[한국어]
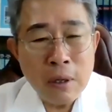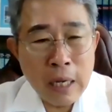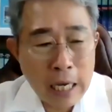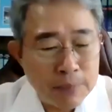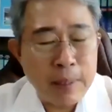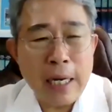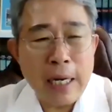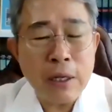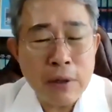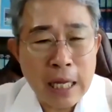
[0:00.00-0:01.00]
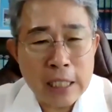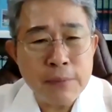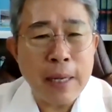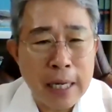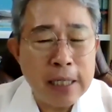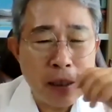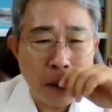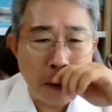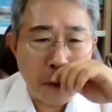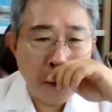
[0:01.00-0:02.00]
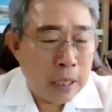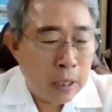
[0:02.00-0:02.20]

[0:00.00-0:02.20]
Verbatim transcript: 하지 말아야 될 건 하지 말아야죠.